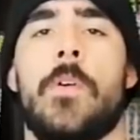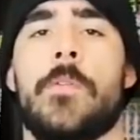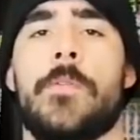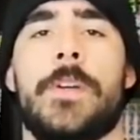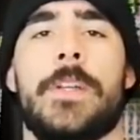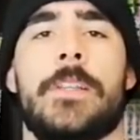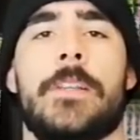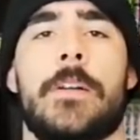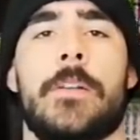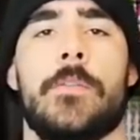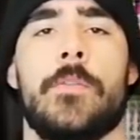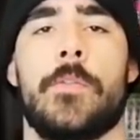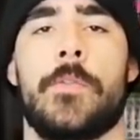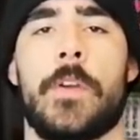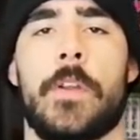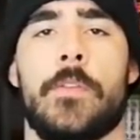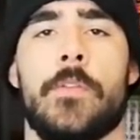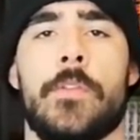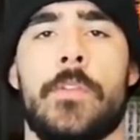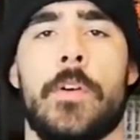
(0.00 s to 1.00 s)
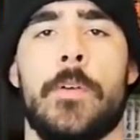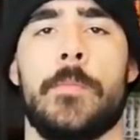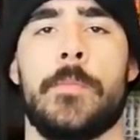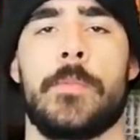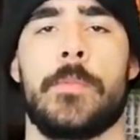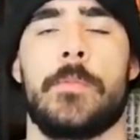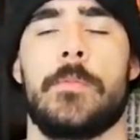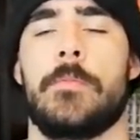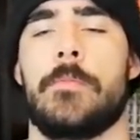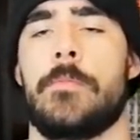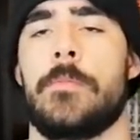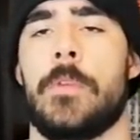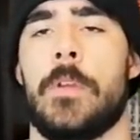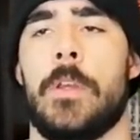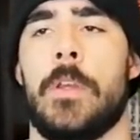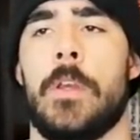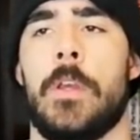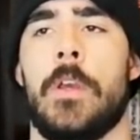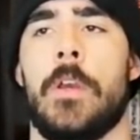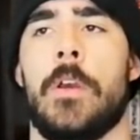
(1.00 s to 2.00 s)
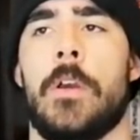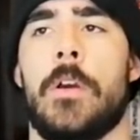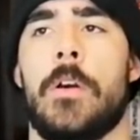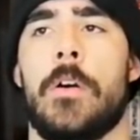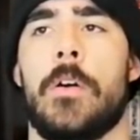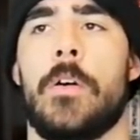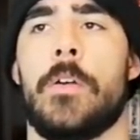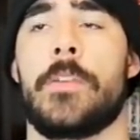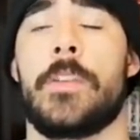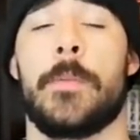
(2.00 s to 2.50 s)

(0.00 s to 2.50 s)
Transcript: en fait, hein, de faire deux tomes. Euh,